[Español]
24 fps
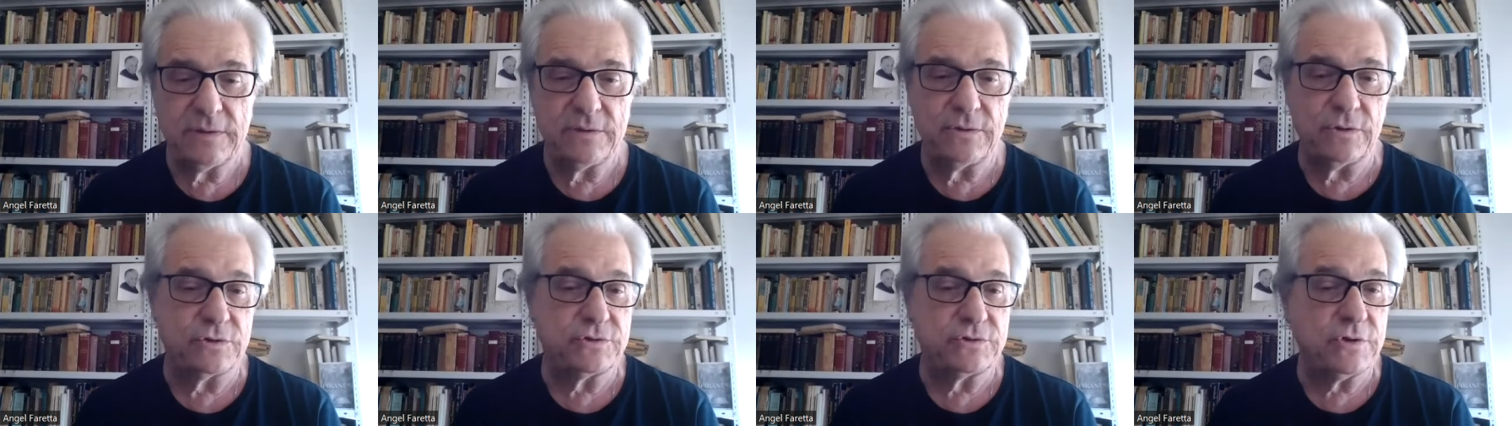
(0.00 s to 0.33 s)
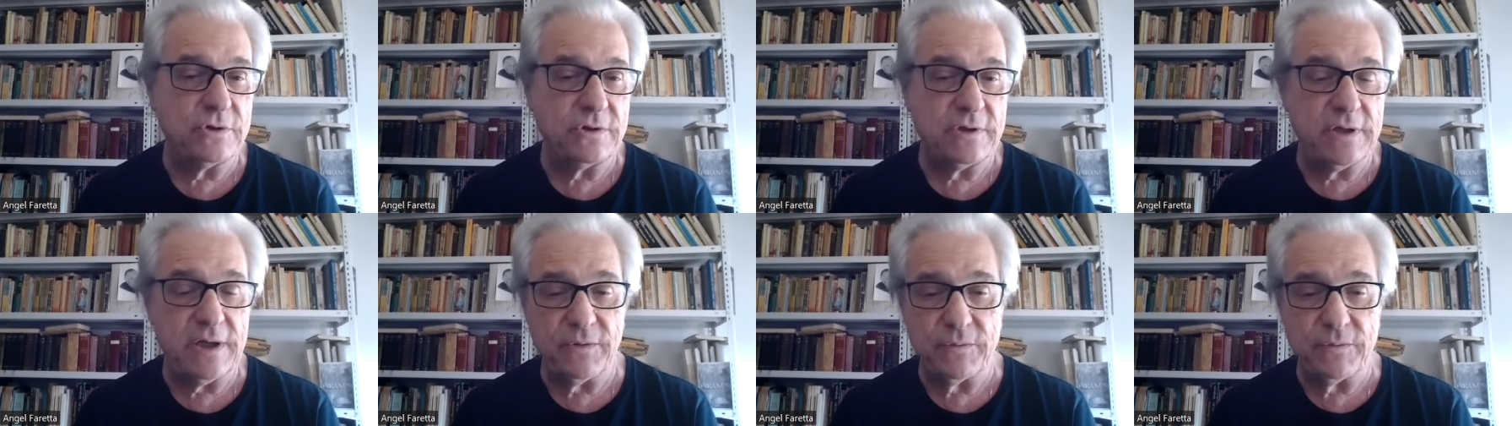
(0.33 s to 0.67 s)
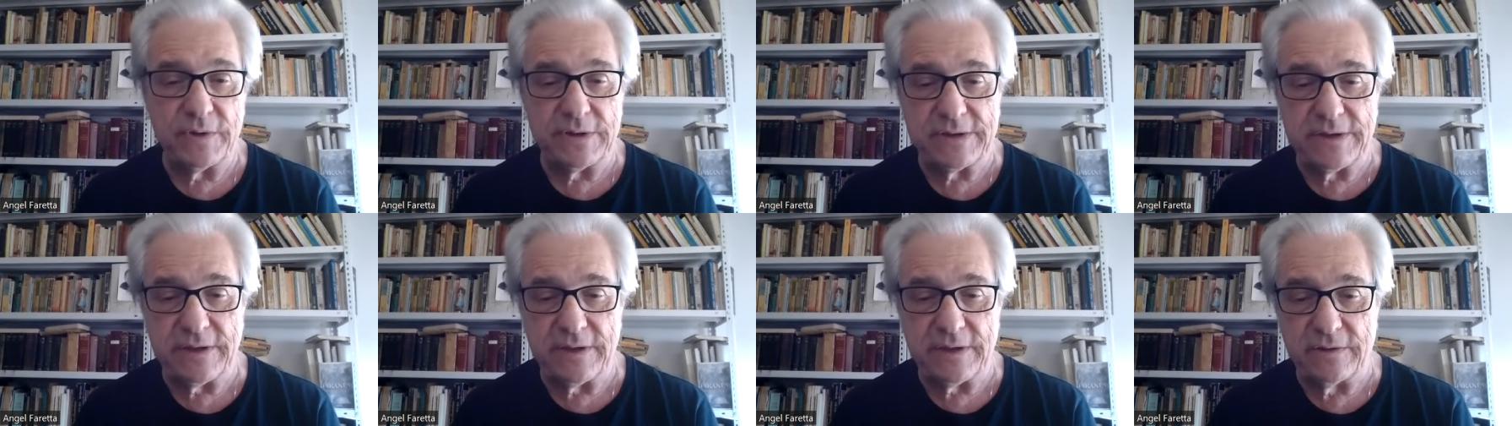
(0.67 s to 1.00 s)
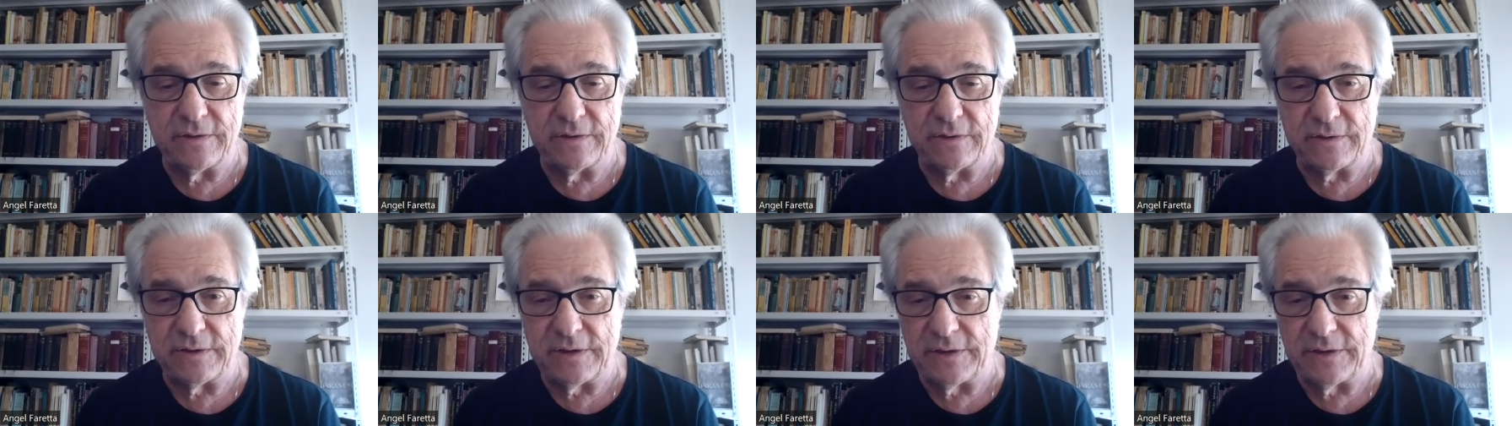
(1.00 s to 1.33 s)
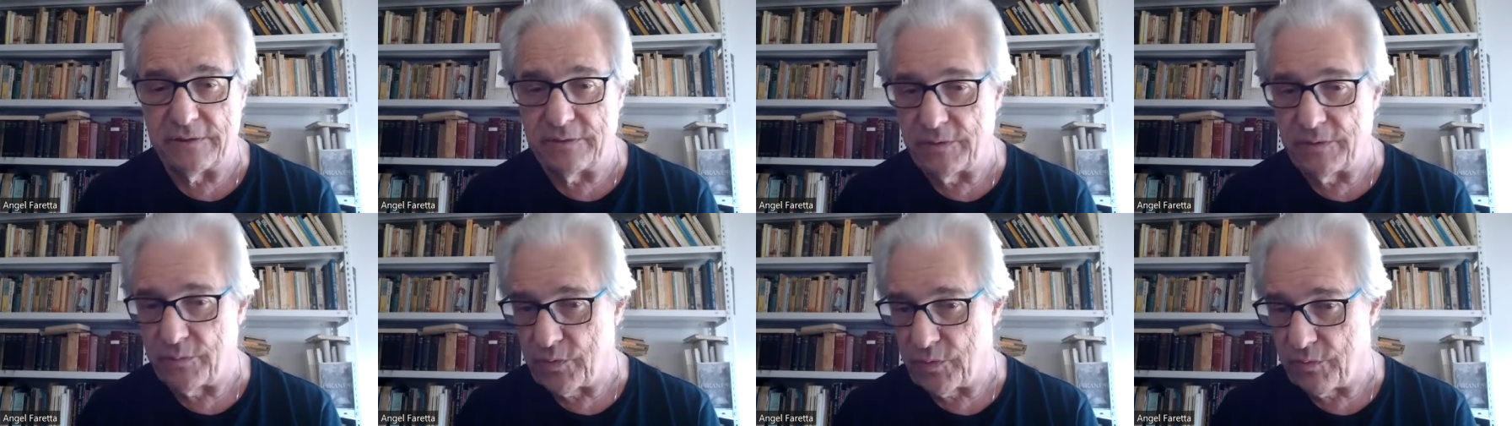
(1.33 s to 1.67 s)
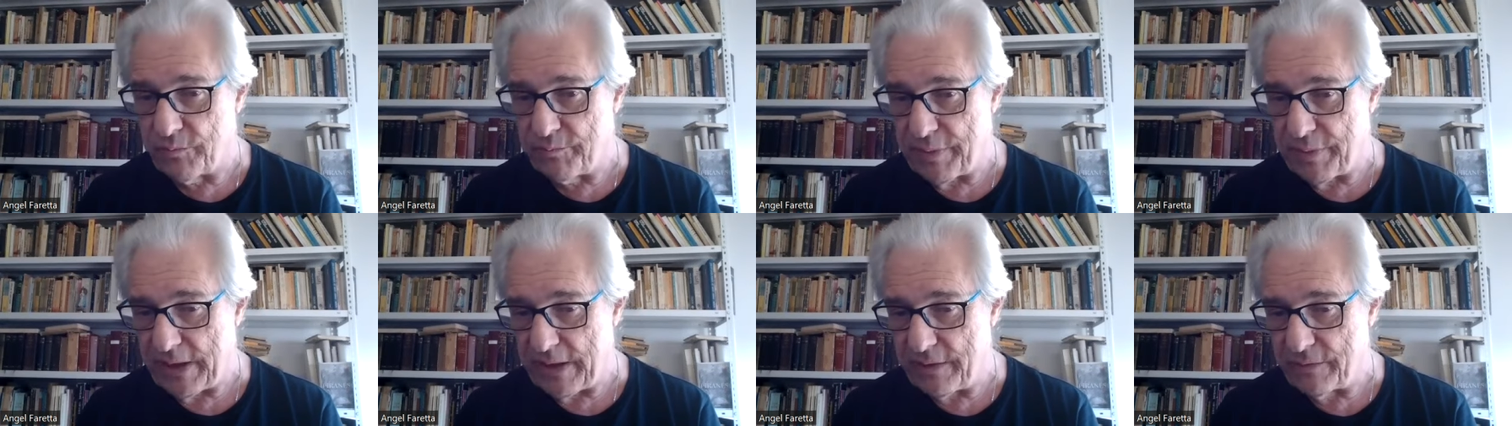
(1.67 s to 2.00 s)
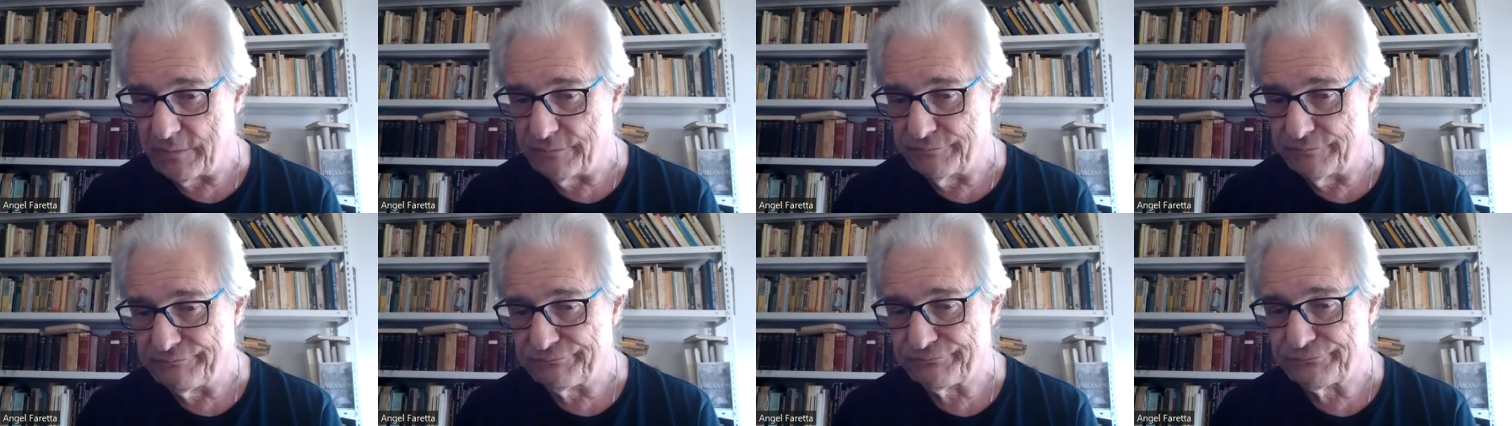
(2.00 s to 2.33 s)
no solo lingüístico, indoeuropeo.